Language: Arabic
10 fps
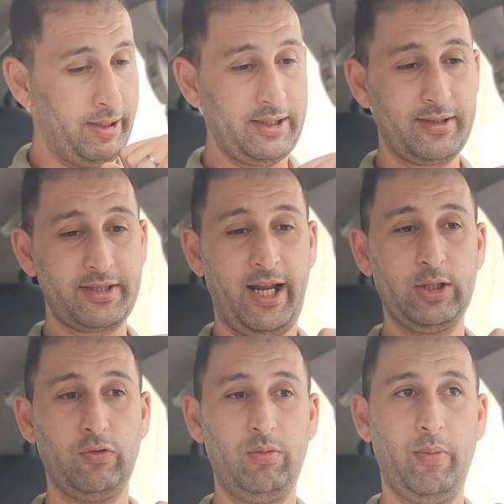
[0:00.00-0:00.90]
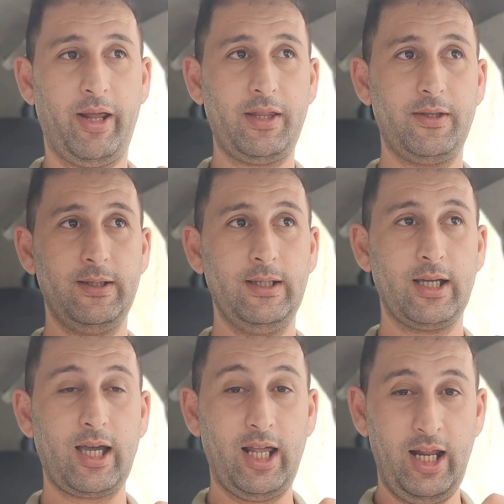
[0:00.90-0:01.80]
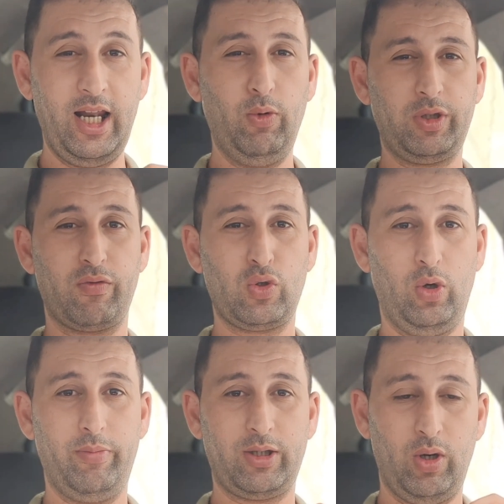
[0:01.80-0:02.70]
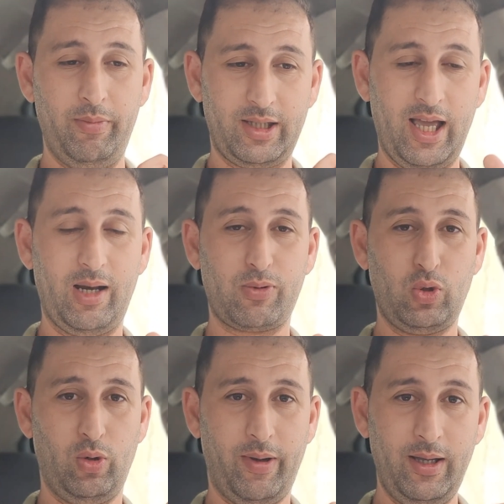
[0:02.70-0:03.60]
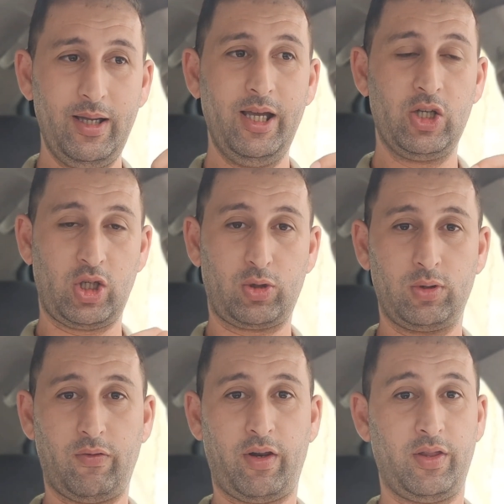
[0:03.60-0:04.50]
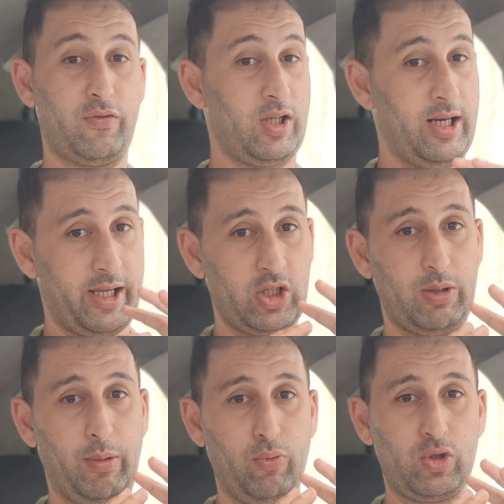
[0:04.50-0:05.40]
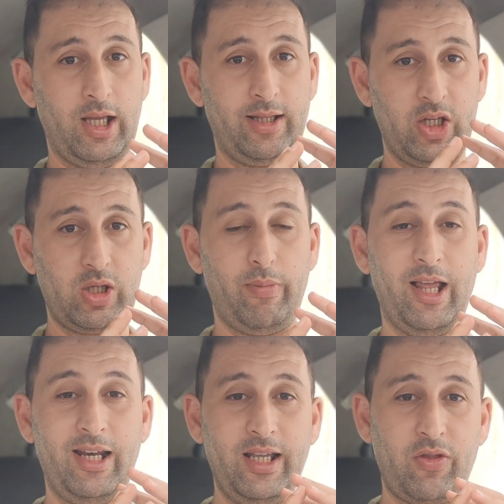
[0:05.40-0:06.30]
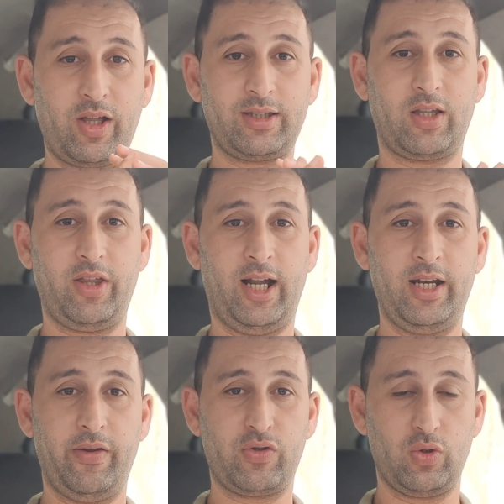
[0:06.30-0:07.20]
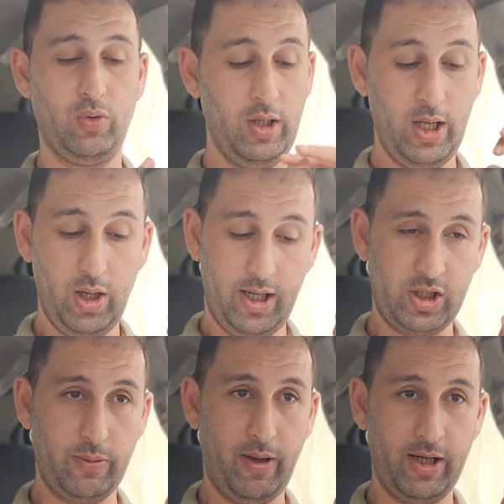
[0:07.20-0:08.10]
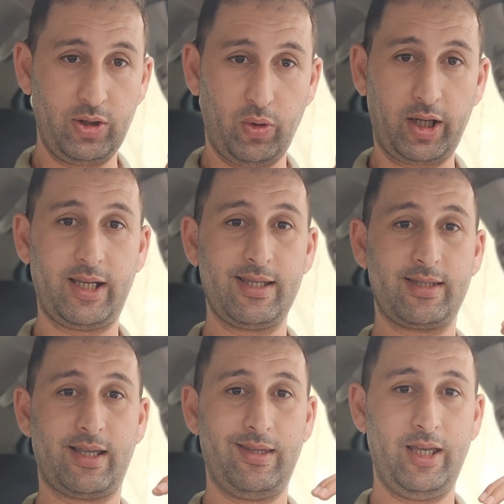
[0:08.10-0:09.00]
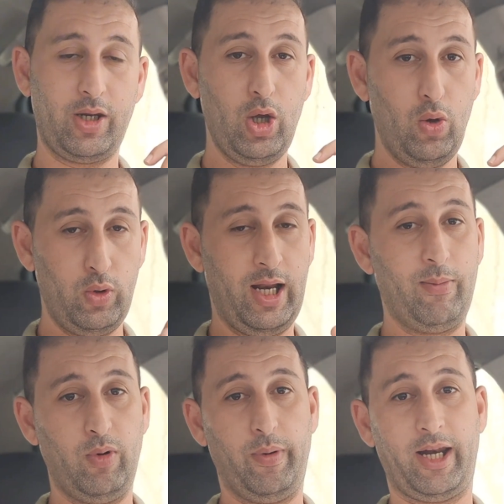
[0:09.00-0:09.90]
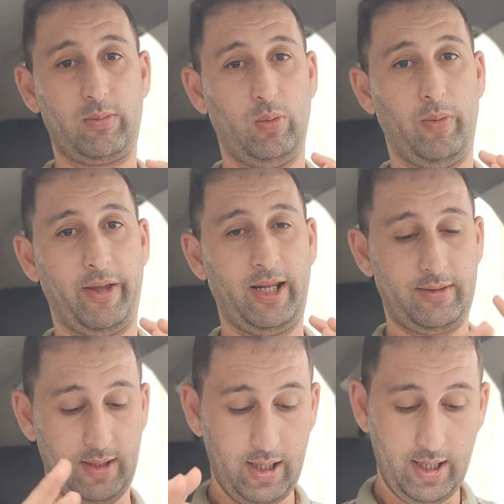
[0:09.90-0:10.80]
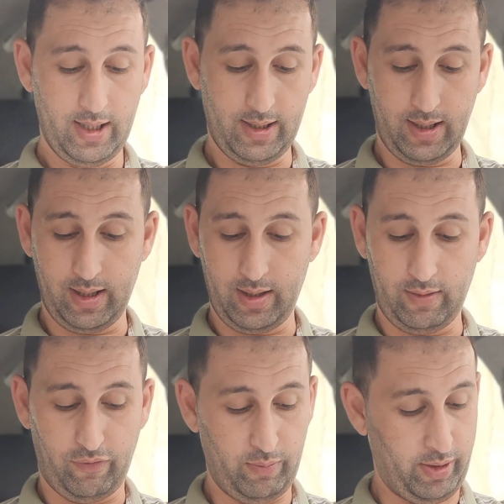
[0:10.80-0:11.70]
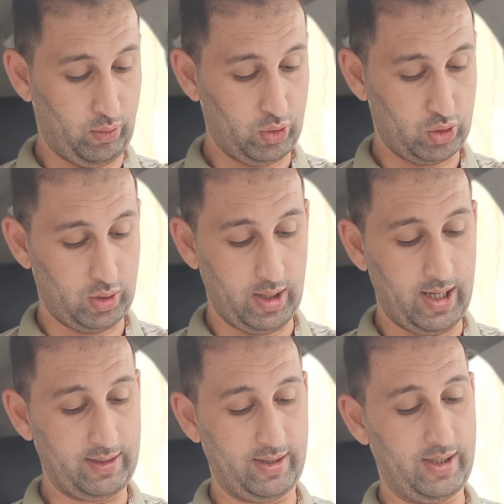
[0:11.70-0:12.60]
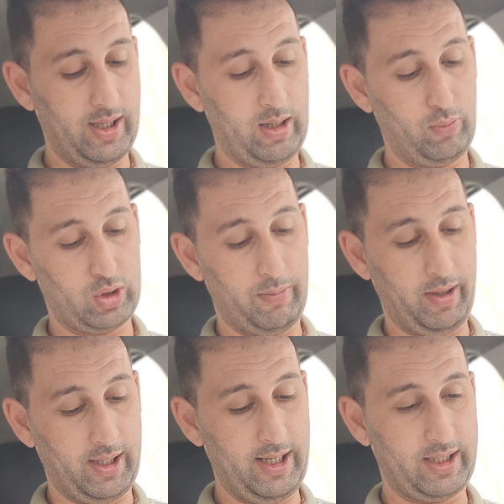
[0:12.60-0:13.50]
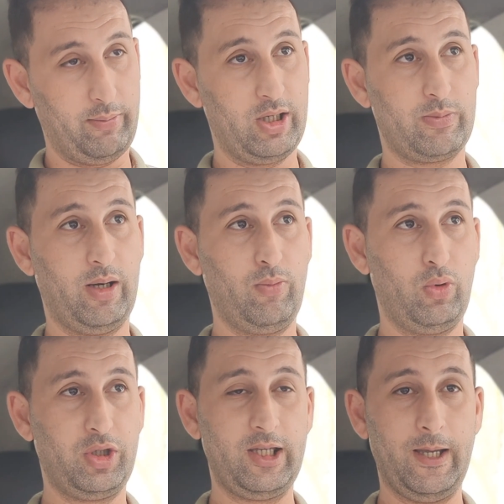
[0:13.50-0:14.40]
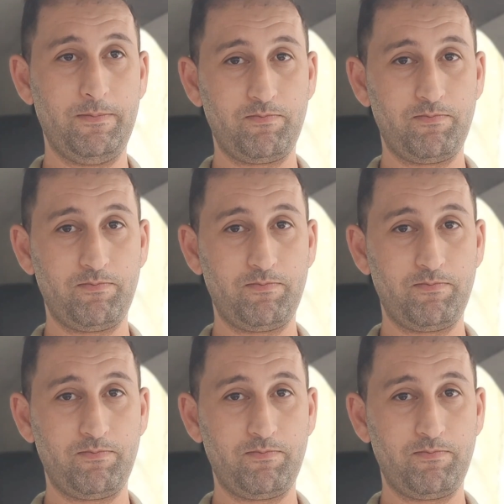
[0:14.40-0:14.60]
بعد تصريحاته في المباراه قال حلاوتها بصعوبتها ولما تاهل بصعوبه ان شاء الله تكون تفرض نفسك لكن شباب بوزداد يجب ان لا يضغط كثير على نفسه يجب ان يركز كثير ويلعب مباراه بمباراه آه، فيما يخص هذه المسابقه لكن بالنسبه للمولوديه